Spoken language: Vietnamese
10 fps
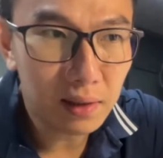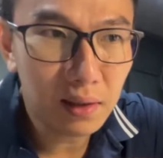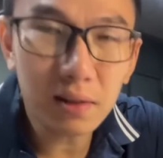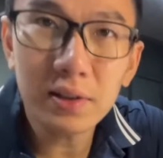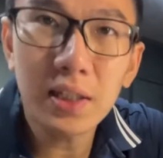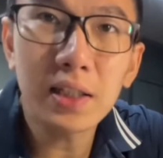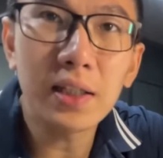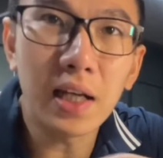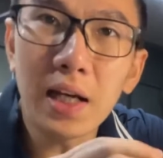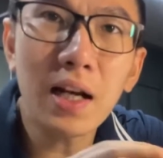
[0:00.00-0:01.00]
tất
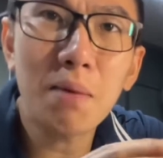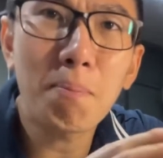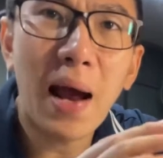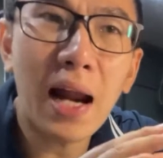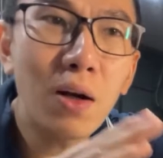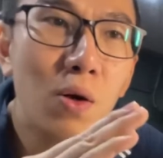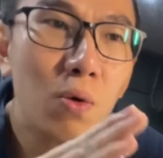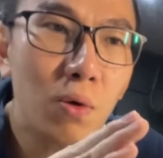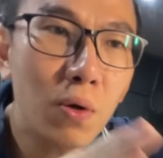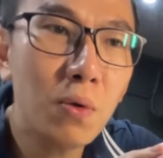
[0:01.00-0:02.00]
nhiên nghĩa là bạn
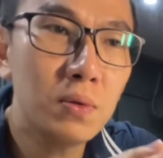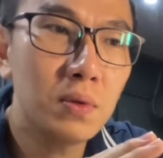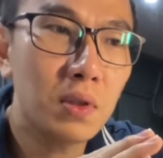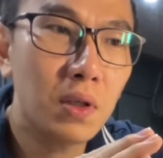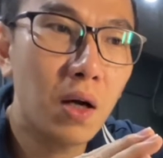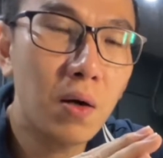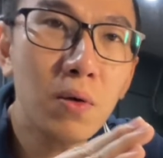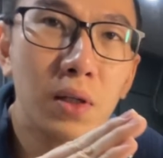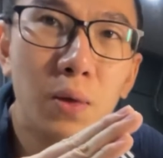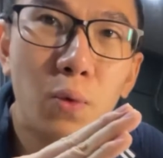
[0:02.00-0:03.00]
luôn luôn
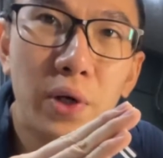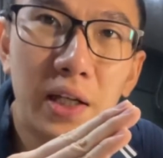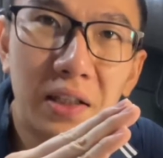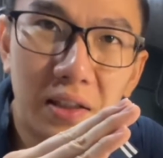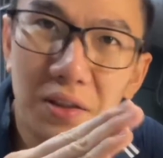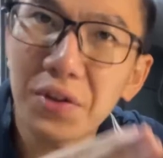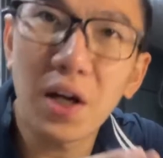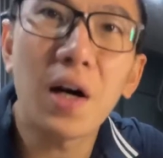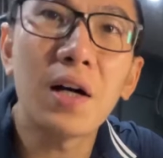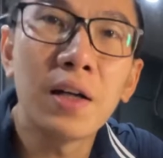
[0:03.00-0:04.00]
có cái quyền tự
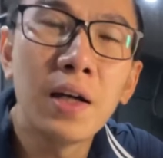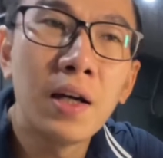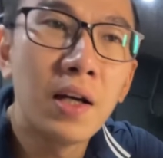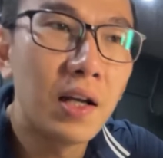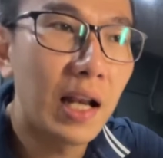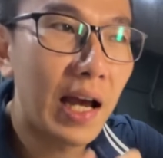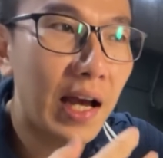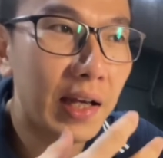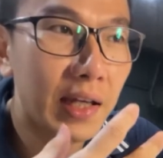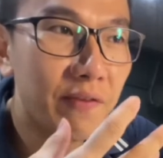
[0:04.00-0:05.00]
chọn
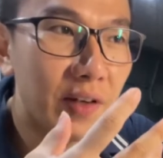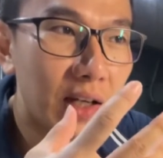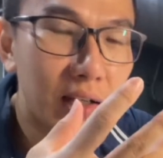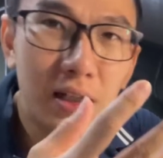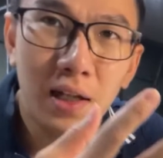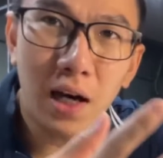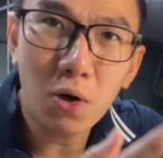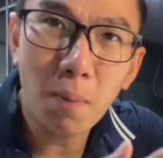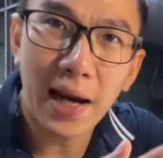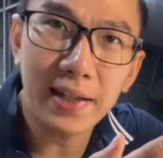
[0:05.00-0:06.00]
là cái việc là cơ thể
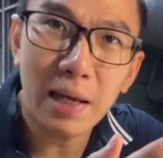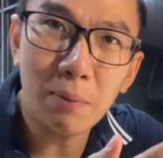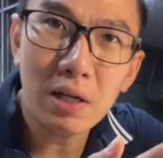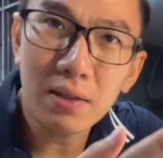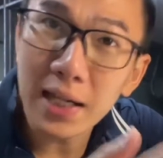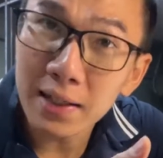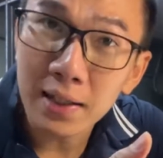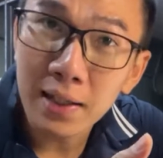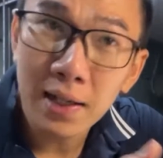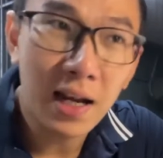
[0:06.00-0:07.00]
của bạn giảm cân nhanh
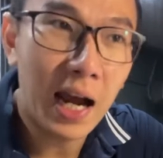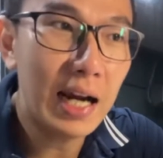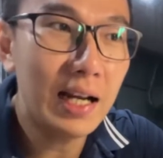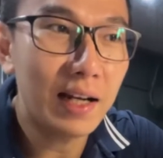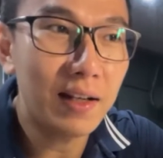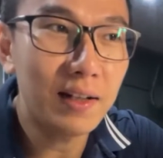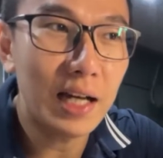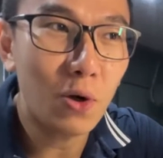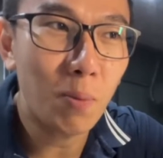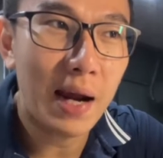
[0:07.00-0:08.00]
hay là cơ
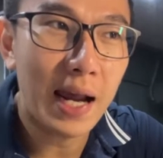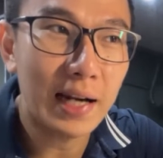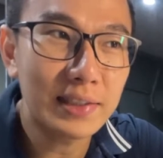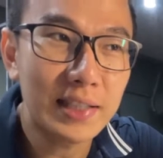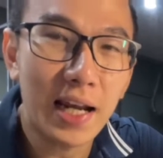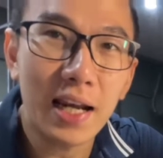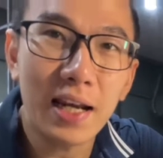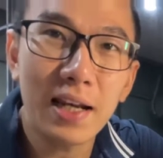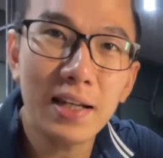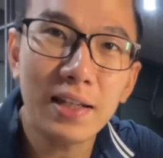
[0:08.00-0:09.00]
thể của bạn sẽ
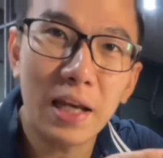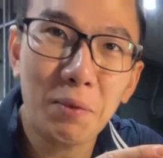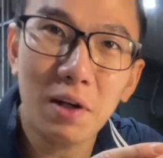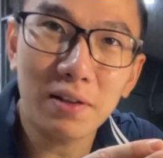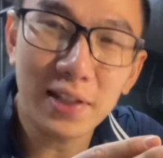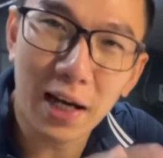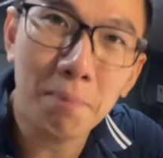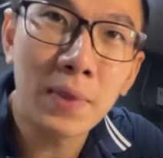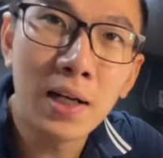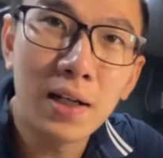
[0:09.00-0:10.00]
giảm cân chậm
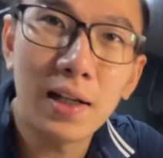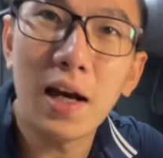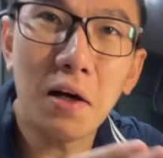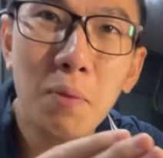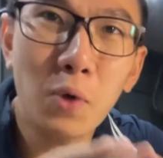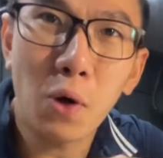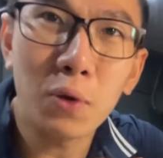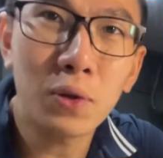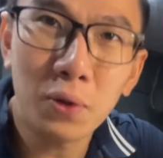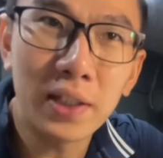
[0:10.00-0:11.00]
thì ở góc độ
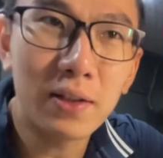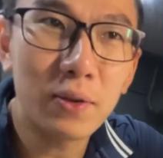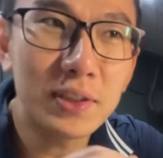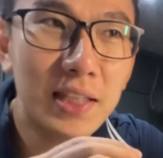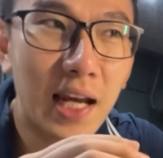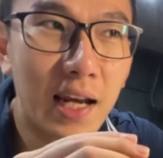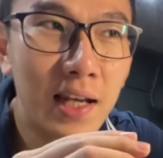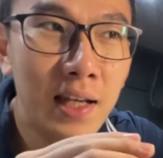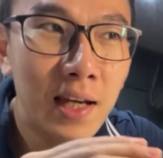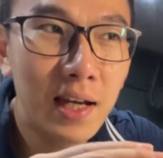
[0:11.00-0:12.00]
của tôi tôi sẽ